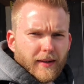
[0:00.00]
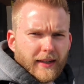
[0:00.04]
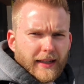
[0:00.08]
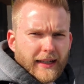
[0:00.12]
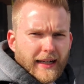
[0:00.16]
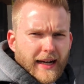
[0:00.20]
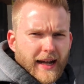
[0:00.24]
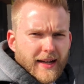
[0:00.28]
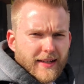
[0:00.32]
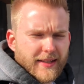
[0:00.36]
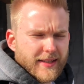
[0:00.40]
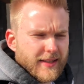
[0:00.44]

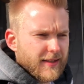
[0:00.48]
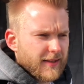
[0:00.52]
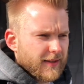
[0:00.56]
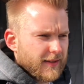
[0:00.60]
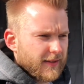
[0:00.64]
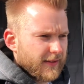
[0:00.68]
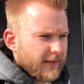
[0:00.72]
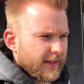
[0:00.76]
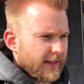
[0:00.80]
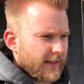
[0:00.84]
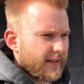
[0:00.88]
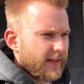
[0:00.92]

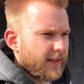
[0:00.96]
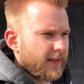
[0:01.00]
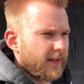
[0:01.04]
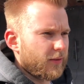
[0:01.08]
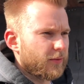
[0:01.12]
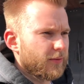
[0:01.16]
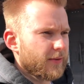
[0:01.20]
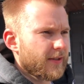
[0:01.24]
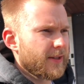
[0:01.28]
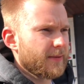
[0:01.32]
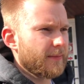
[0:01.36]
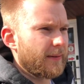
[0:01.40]
Glasdächer.
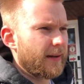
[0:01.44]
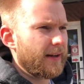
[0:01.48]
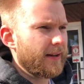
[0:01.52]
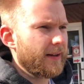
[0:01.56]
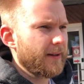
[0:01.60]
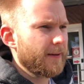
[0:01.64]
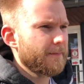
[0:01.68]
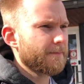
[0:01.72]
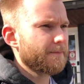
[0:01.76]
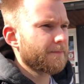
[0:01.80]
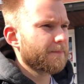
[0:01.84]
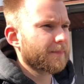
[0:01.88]
Und
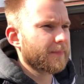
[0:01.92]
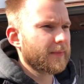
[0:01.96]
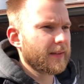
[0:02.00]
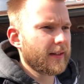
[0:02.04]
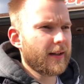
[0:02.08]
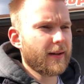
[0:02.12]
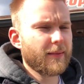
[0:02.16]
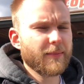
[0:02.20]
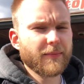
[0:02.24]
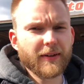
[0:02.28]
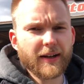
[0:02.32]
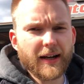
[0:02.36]
zwar
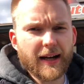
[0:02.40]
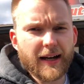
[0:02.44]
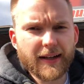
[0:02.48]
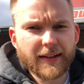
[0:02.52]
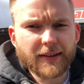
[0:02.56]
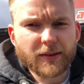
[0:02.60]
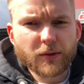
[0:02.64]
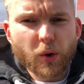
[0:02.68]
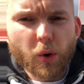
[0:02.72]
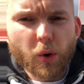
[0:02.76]
haben wir ein